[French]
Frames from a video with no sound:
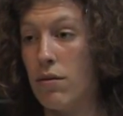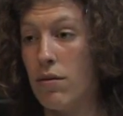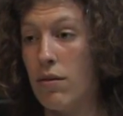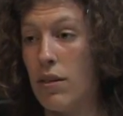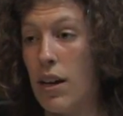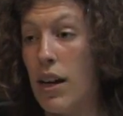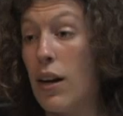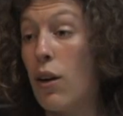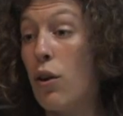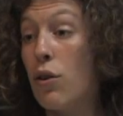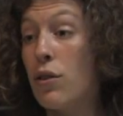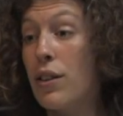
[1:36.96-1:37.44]

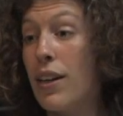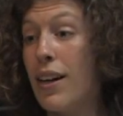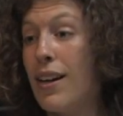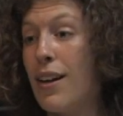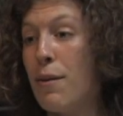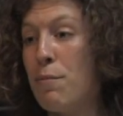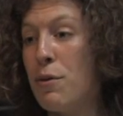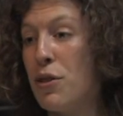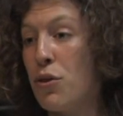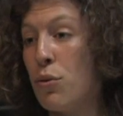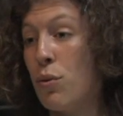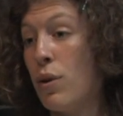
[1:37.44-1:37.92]
Elle rentre à la
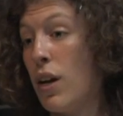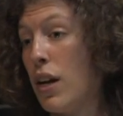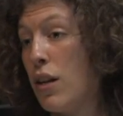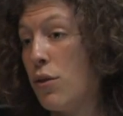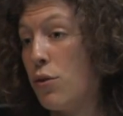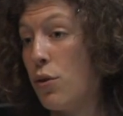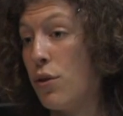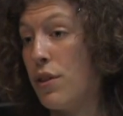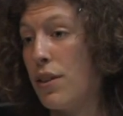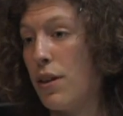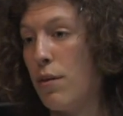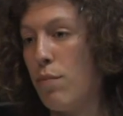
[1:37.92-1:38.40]
maison et elle
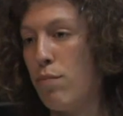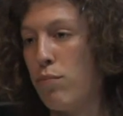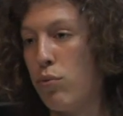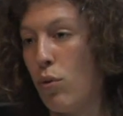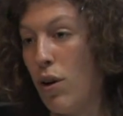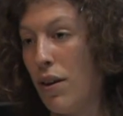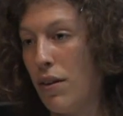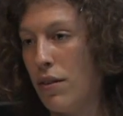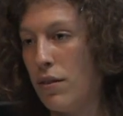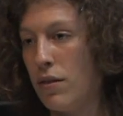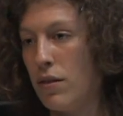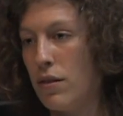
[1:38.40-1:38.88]
se tait,
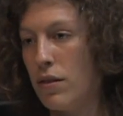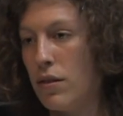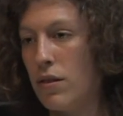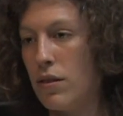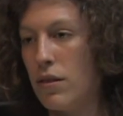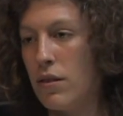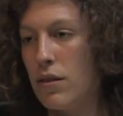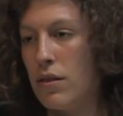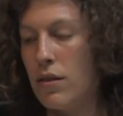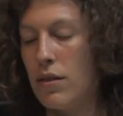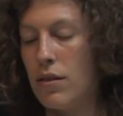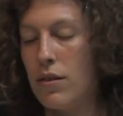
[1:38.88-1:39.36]
point.
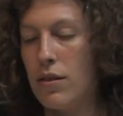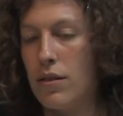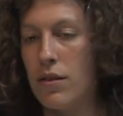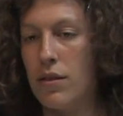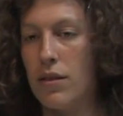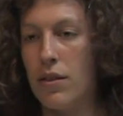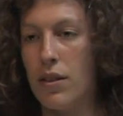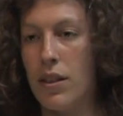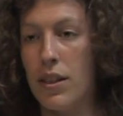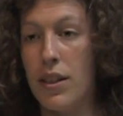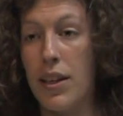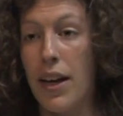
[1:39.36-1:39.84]

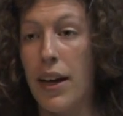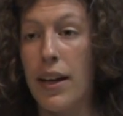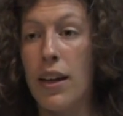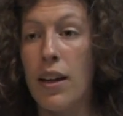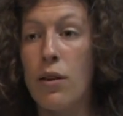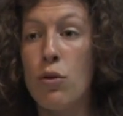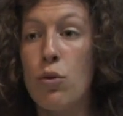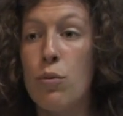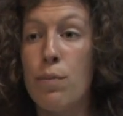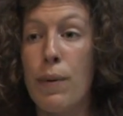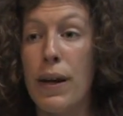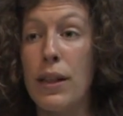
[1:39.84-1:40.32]
Il n'y a rien
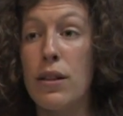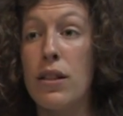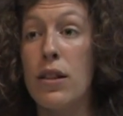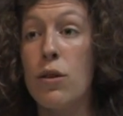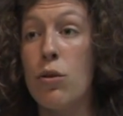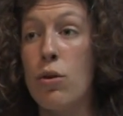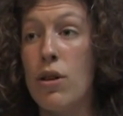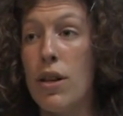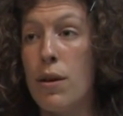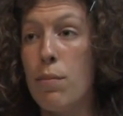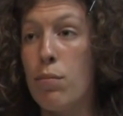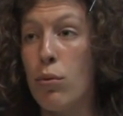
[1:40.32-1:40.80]
eu de
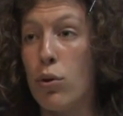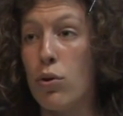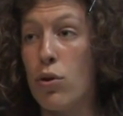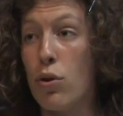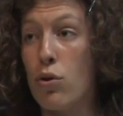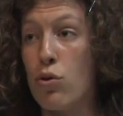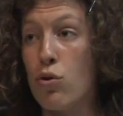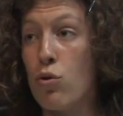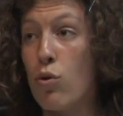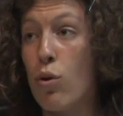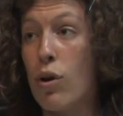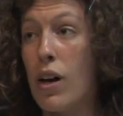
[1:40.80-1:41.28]
particulier pourtant
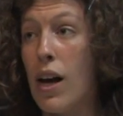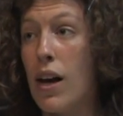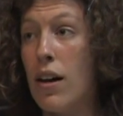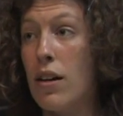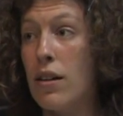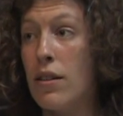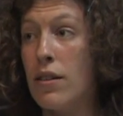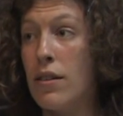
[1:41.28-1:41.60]
ce jour-là.